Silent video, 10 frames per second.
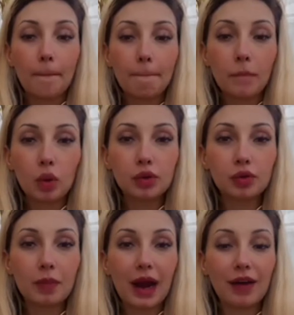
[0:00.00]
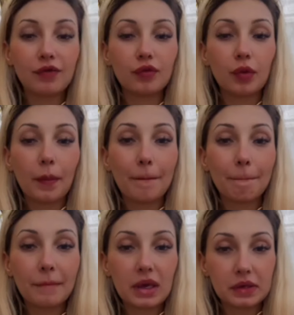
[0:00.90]
Muito bravo
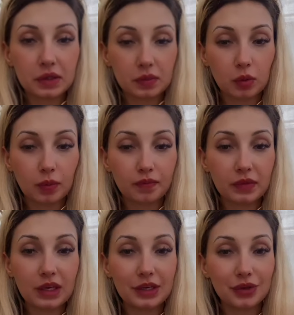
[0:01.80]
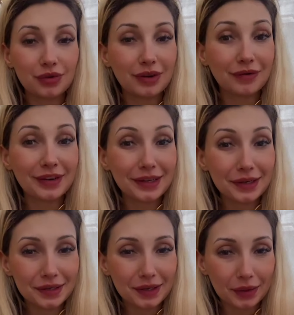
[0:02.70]
mesmo. E isso não vai
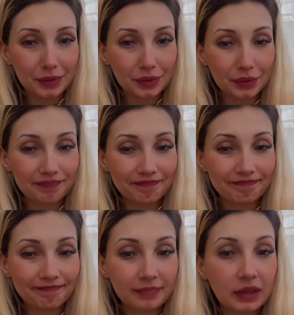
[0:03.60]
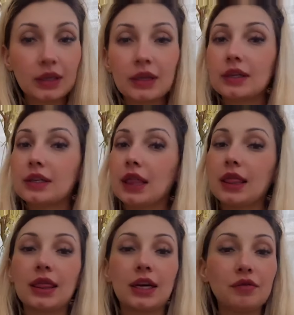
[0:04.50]
dar certo.
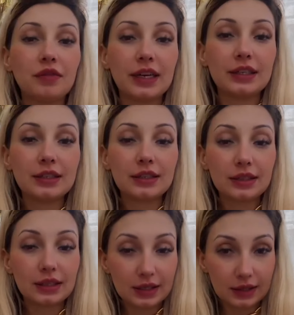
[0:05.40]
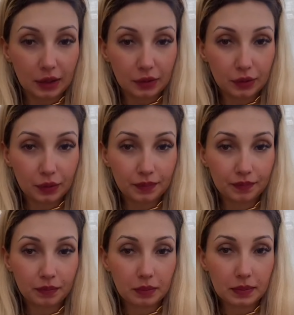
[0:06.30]
Não vai dar certo.
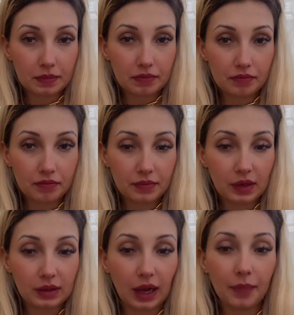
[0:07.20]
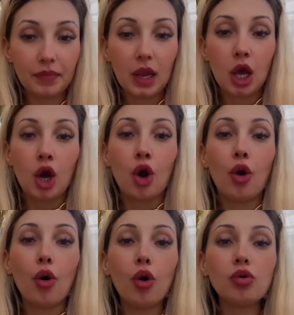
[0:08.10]
Tá?
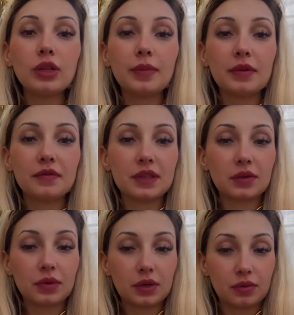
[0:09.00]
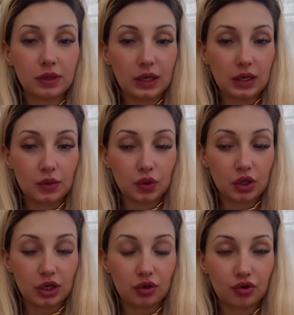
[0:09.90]
Outra previsão que eu tenho,
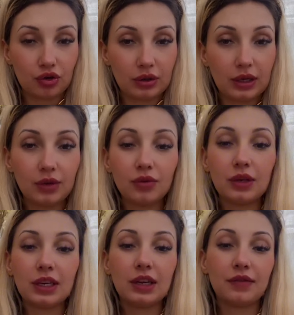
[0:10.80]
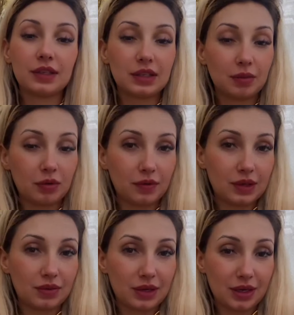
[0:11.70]
gente, eu não queria fazer essa
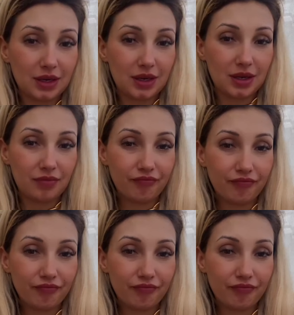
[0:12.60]
previsão aqui.